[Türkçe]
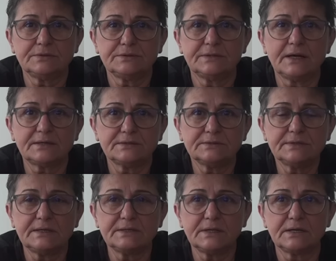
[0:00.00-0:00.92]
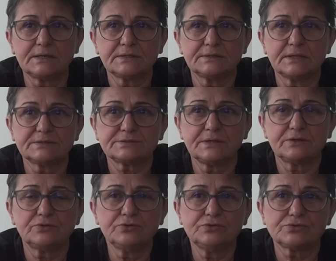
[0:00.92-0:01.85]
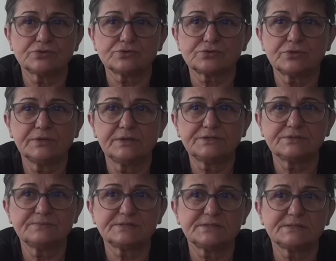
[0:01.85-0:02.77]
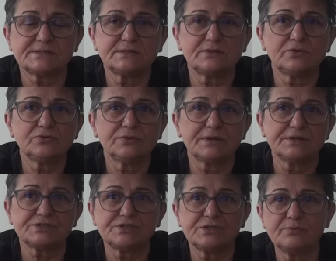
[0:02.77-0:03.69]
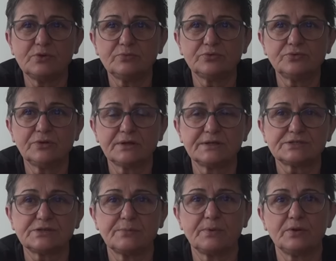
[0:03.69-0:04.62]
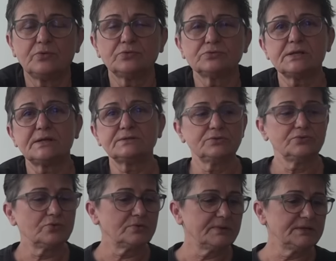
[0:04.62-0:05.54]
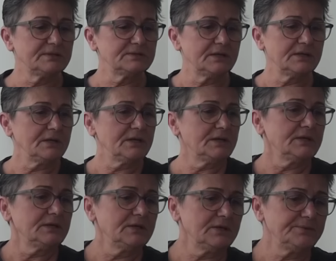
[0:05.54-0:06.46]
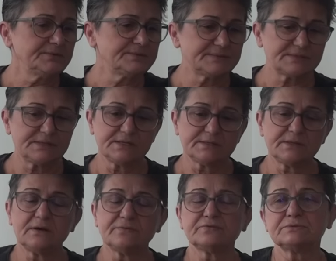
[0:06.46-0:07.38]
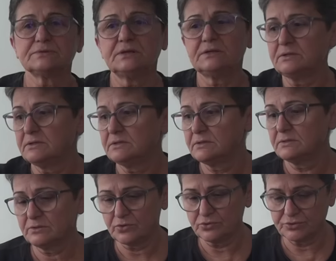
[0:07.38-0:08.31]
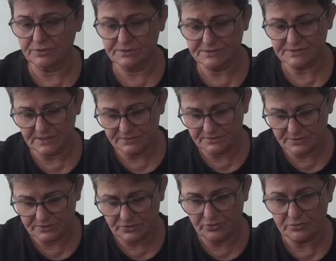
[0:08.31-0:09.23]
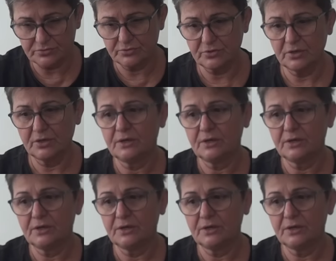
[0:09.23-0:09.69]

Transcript: yargılayan arkadaşlar huysuzsun, geçimsizsin, onunla geçinemiyorum, bununla geçinemiyorum. O zaten normalinde hepimizin etrafında e, o tür insanların olduğu